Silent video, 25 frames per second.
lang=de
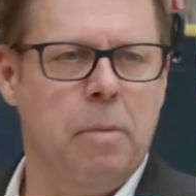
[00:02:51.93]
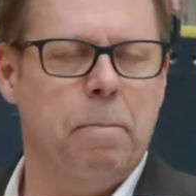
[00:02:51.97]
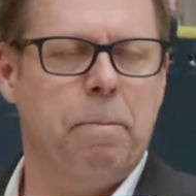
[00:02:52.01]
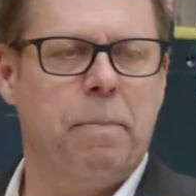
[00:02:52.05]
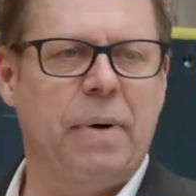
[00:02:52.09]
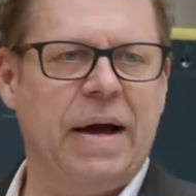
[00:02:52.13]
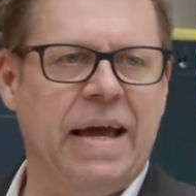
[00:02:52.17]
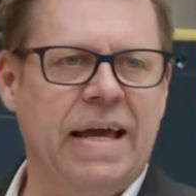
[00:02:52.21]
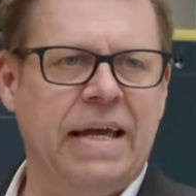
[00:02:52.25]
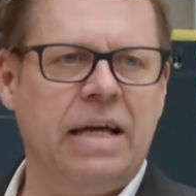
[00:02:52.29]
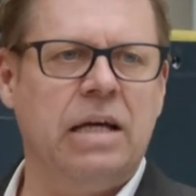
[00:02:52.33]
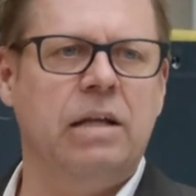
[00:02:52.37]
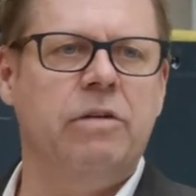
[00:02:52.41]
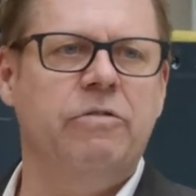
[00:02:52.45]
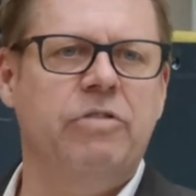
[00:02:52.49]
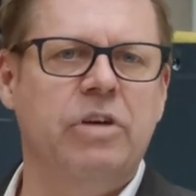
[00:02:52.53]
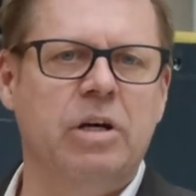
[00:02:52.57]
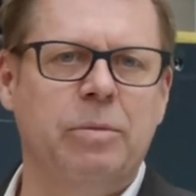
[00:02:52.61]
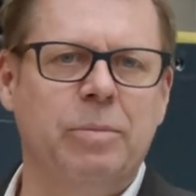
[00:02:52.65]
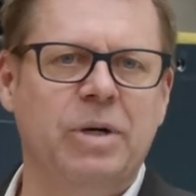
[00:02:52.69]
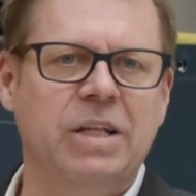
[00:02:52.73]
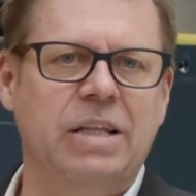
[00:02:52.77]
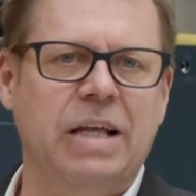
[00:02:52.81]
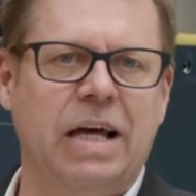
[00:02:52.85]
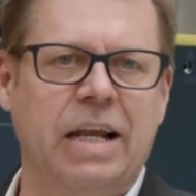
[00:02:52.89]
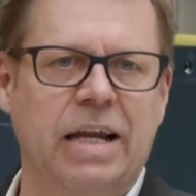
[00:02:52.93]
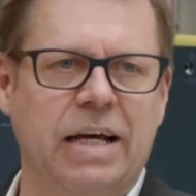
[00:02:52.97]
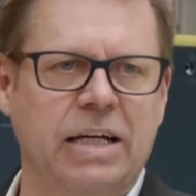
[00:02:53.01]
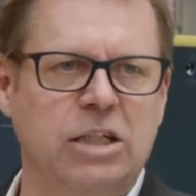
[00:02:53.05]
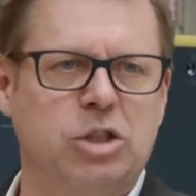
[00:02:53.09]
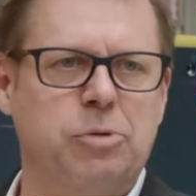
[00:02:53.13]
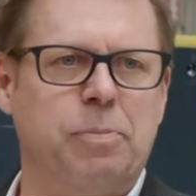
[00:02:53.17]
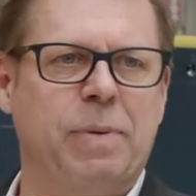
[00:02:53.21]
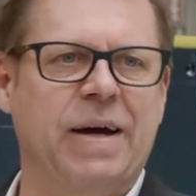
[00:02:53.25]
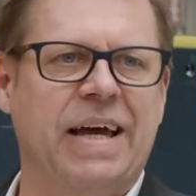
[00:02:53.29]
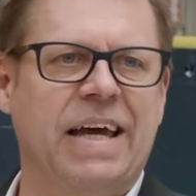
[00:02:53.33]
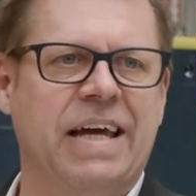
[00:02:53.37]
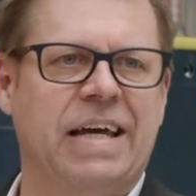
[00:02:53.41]
sprengen wir mit einer
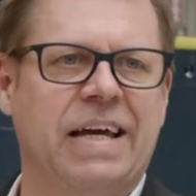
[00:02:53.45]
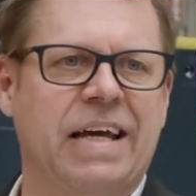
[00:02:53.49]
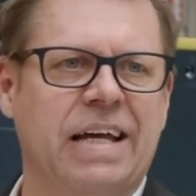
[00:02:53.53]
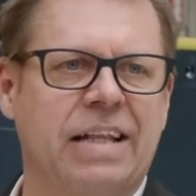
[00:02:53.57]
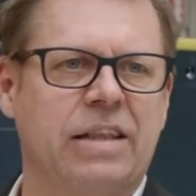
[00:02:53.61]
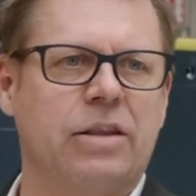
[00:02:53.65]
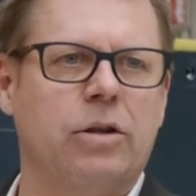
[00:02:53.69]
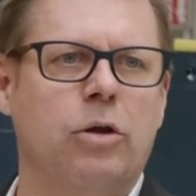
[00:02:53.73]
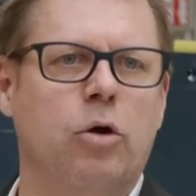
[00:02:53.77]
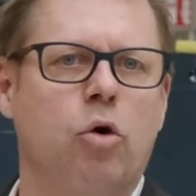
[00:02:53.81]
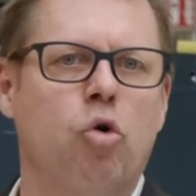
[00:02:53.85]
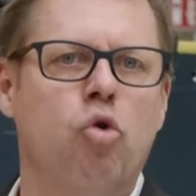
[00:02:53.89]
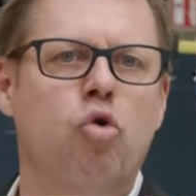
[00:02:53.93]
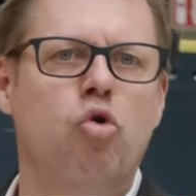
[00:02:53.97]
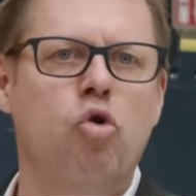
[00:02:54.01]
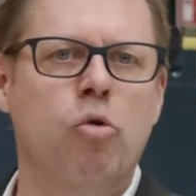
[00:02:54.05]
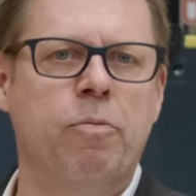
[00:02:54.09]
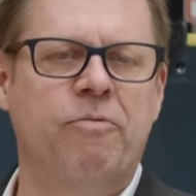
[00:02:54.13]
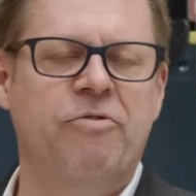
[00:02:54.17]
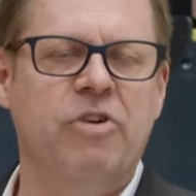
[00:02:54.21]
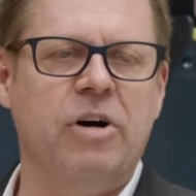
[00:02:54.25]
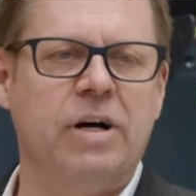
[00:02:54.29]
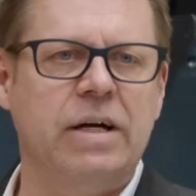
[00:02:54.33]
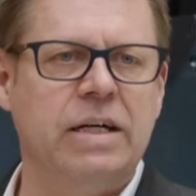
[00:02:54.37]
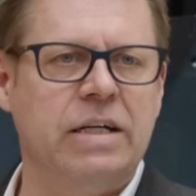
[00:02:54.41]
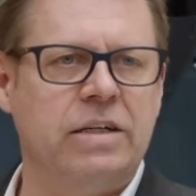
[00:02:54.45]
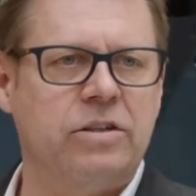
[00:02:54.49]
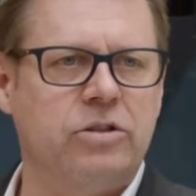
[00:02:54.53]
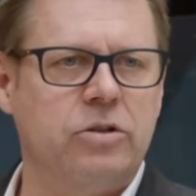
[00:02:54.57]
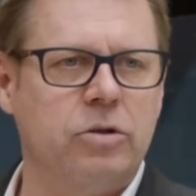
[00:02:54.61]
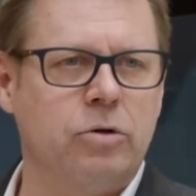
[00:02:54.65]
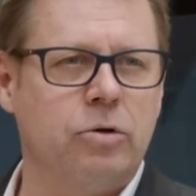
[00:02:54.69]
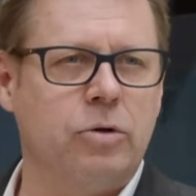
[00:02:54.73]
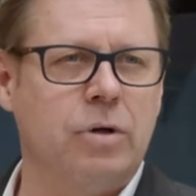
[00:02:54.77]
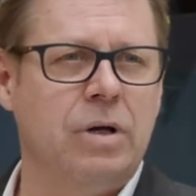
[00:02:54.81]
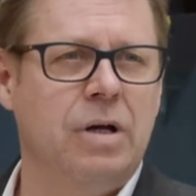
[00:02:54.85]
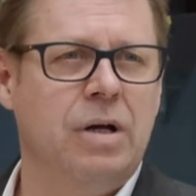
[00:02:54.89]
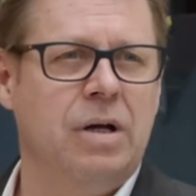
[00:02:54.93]
entsprechenden
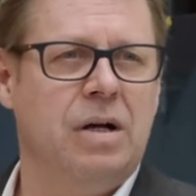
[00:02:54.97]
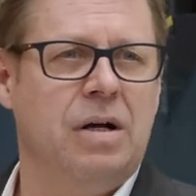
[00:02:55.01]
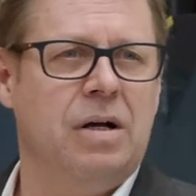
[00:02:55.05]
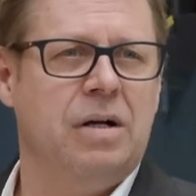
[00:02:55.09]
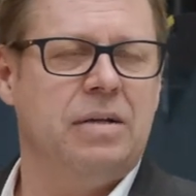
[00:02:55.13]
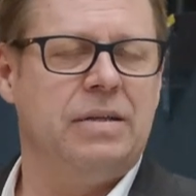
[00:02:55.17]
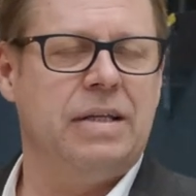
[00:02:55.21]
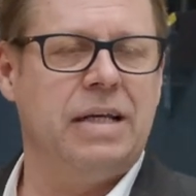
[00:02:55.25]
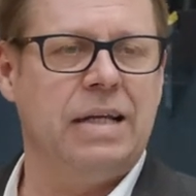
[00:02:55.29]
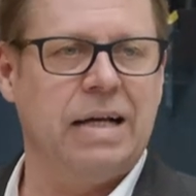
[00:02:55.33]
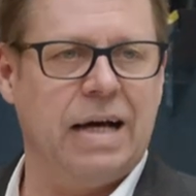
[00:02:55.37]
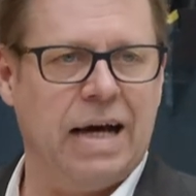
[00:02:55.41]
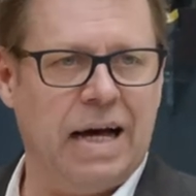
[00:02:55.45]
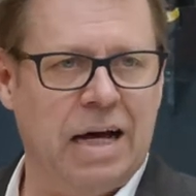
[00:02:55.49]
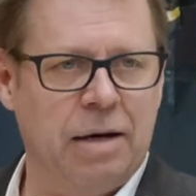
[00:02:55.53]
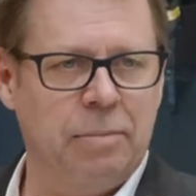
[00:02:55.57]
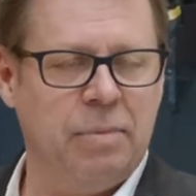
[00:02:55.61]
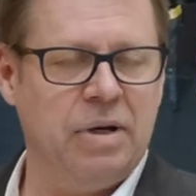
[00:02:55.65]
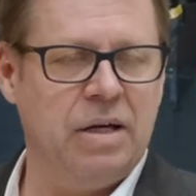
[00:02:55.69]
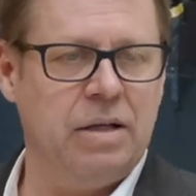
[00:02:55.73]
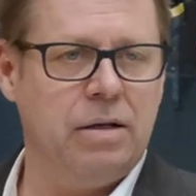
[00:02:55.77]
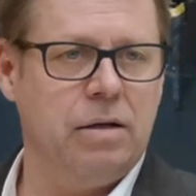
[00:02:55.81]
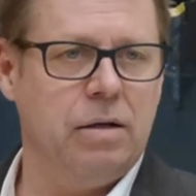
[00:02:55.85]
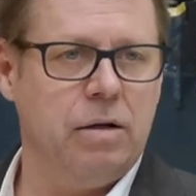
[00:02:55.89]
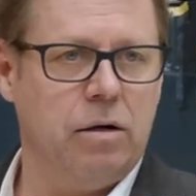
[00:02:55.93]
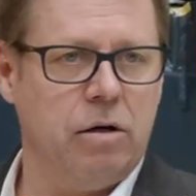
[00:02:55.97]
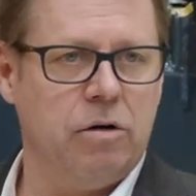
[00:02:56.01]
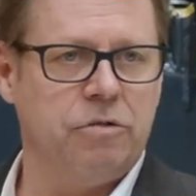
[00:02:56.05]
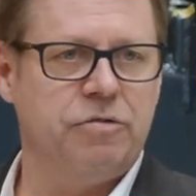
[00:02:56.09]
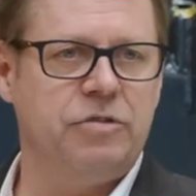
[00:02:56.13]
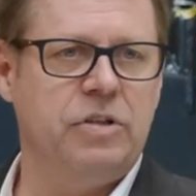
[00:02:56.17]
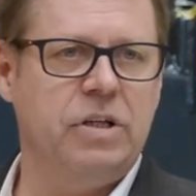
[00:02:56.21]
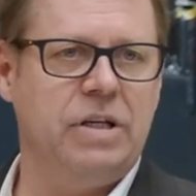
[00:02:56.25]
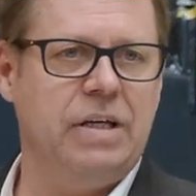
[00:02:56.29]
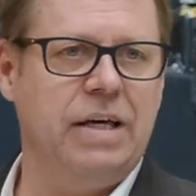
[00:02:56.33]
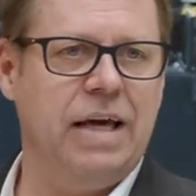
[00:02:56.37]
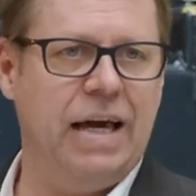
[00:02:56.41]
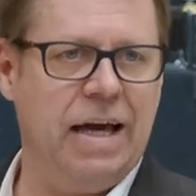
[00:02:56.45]
Hubverrichtung den Rahmen auf
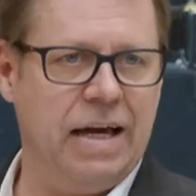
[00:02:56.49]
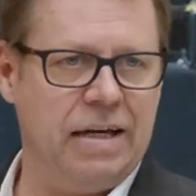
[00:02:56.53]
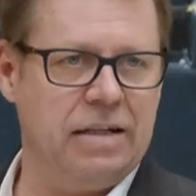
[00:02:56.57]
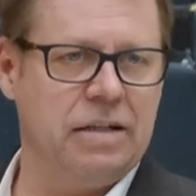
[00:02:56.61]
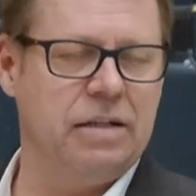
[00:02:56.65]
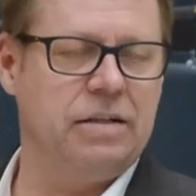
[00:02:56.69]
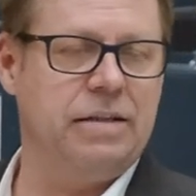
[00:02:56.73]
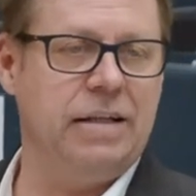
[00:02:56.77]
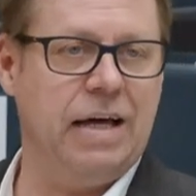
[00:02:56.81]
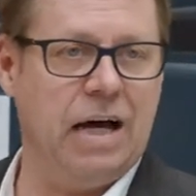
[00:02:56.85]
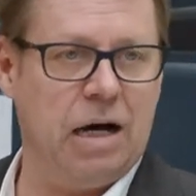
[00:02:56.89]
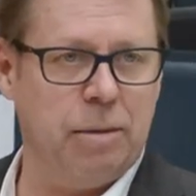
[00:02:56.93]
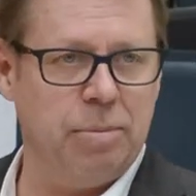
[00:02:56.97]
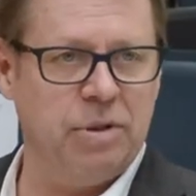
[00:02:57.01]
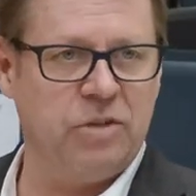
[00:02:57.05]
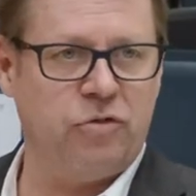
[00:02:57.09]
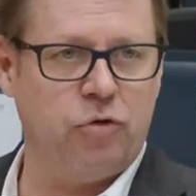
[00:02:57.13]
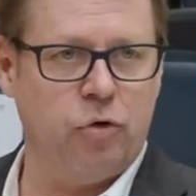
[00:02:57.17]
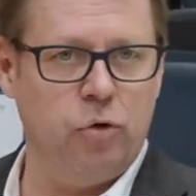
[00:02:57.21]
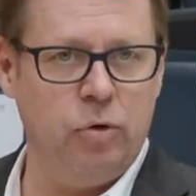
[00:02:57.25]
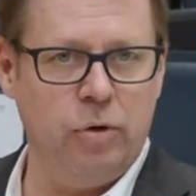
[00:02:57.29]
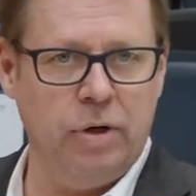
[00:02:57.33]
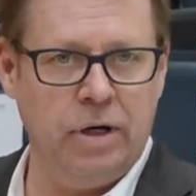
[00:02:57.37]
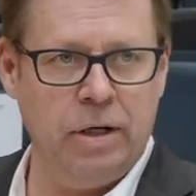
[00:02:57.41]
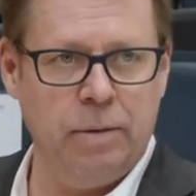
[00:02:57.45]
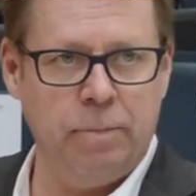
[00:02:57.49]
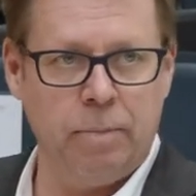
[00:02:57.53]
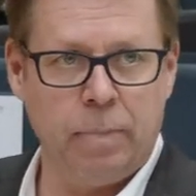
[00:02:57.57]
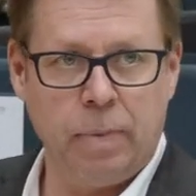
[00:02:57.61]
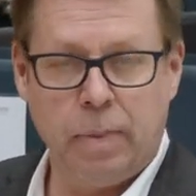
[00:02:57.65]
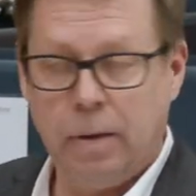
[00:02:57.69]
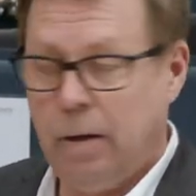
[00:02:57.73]
die geeignete Arbeitshöhe,